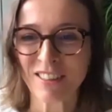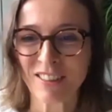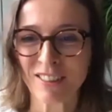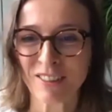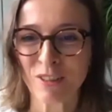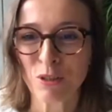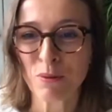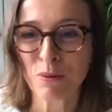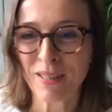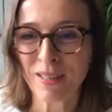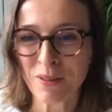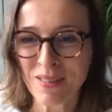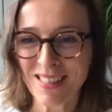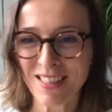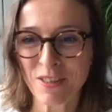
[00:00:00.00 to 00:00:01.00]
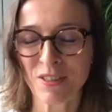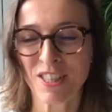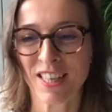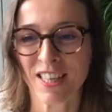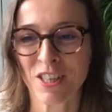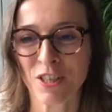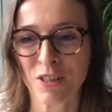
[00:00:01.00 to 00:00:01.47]
euh, tu es
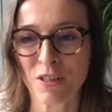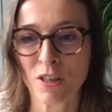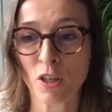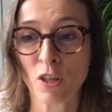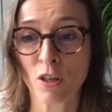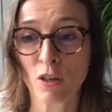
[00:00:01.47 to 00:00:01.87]
enseignant-chercheur,